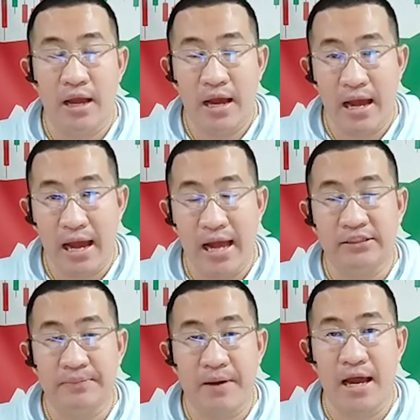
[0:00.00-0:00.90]

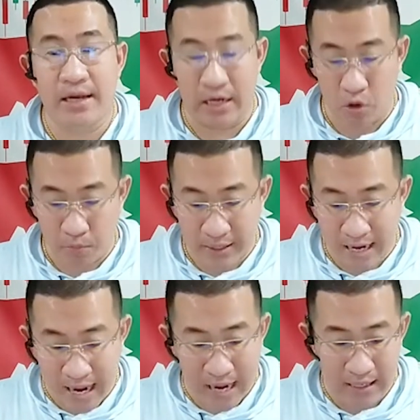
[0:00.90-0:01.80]
1,755 เหรียญลงไป
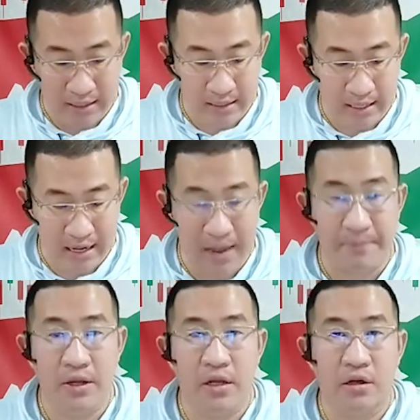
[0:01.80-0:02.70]
ได้นะครับ
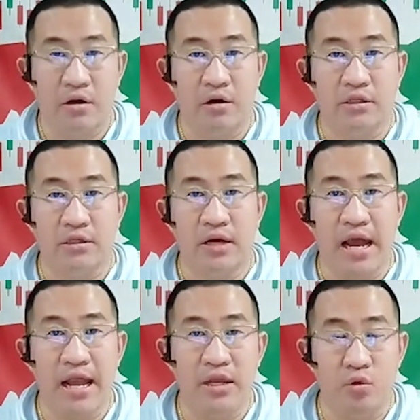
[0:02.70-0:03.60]
ก็คือ
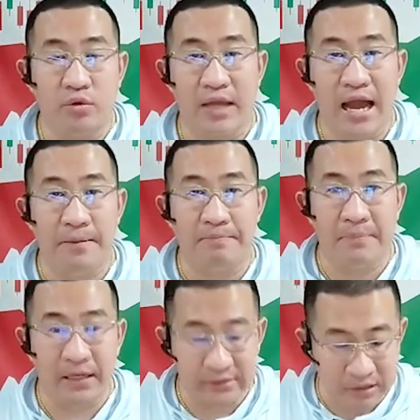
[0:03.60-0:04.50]
ให้หยุดการ
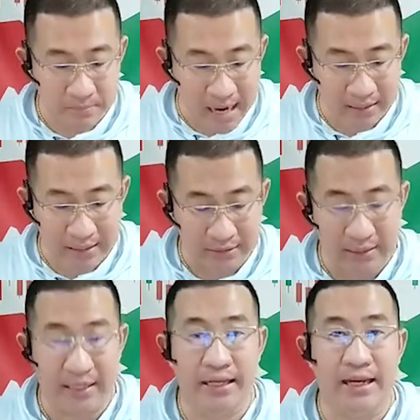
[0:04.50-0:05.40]
เปิดซื้อบายทัน
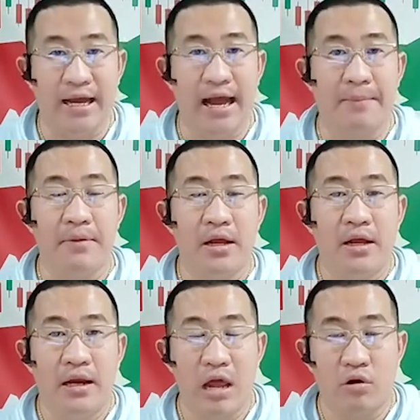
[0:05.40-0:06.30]
ทีนะครับ
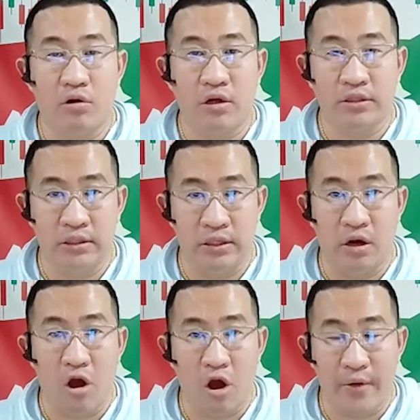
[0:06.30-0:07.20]
แล้วก็ถือ
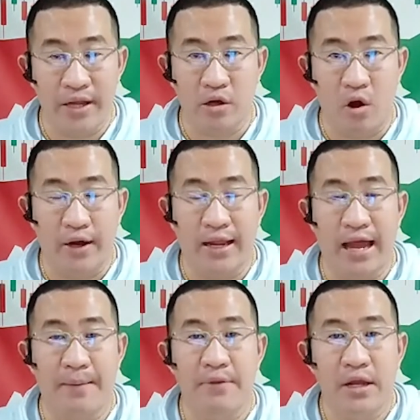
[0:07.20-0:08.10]
รอไว้ก่อนนะ
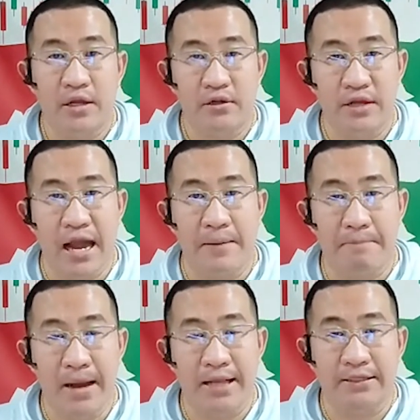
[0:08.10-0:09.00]
ครับ ยัง
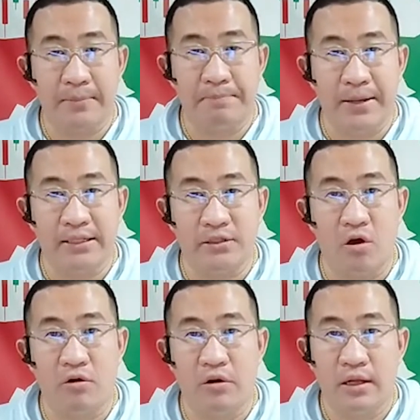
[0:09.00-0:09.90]
ไม่จำเป็น
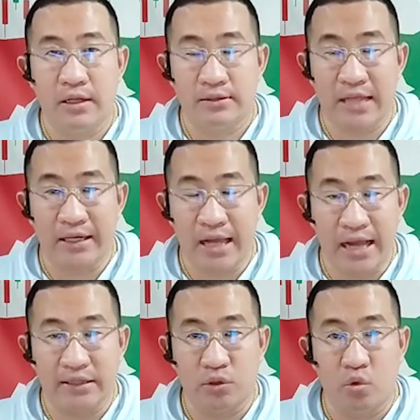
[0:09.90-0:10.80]
ต้องตัด
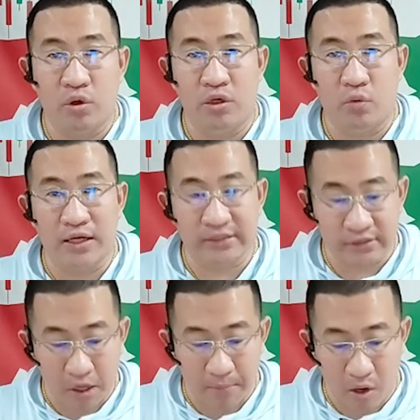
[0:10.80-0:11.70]
ขาดทุนหรือว่าส
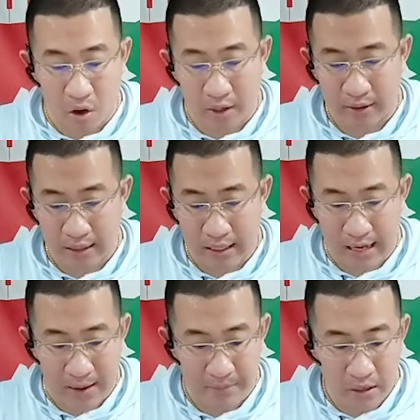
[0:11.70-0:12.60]
ต็อปลอสนะ
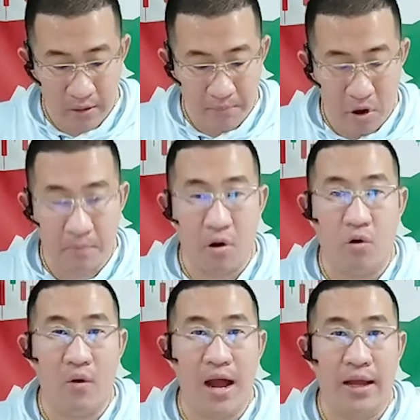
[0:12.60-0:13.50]
ครับ เพราะมอง
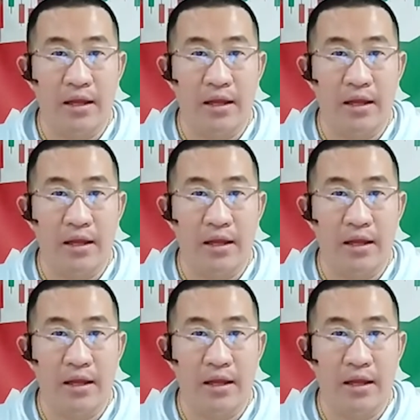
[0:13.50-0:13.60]
ว่า